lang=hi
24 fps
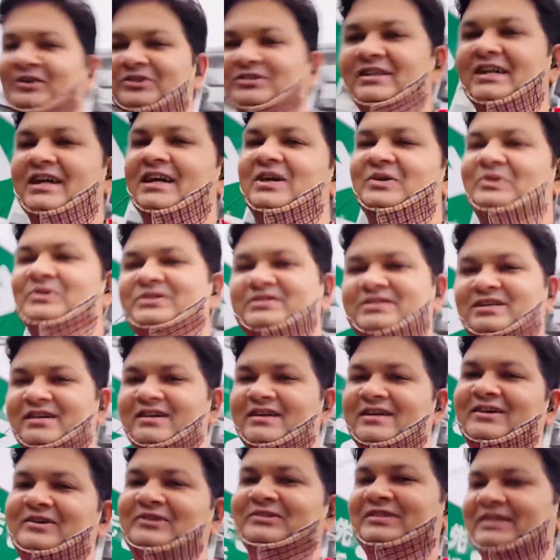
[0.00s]
होता है कुछ
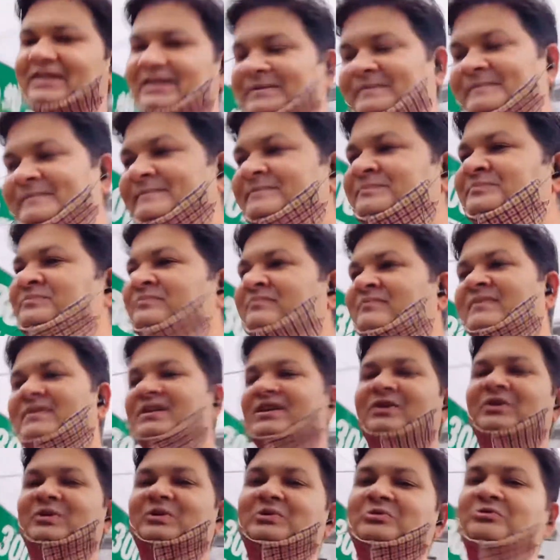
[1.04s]
करना होता है
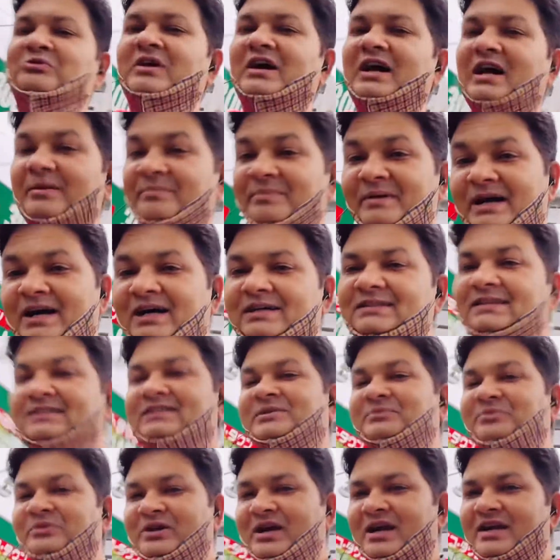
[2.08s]
तो वहाँ पे आ जाता
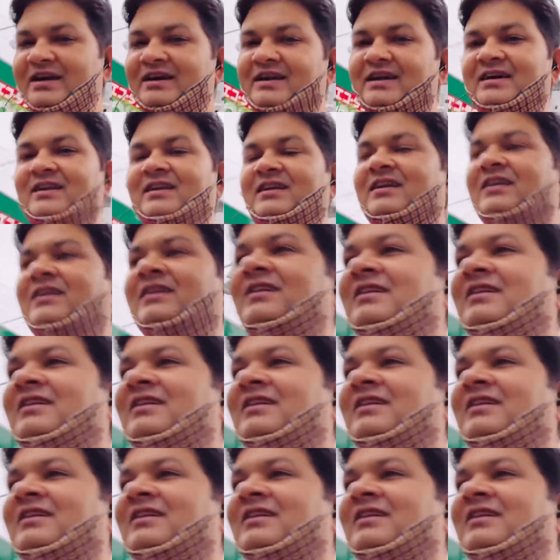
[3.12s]
है पूरा डिटेल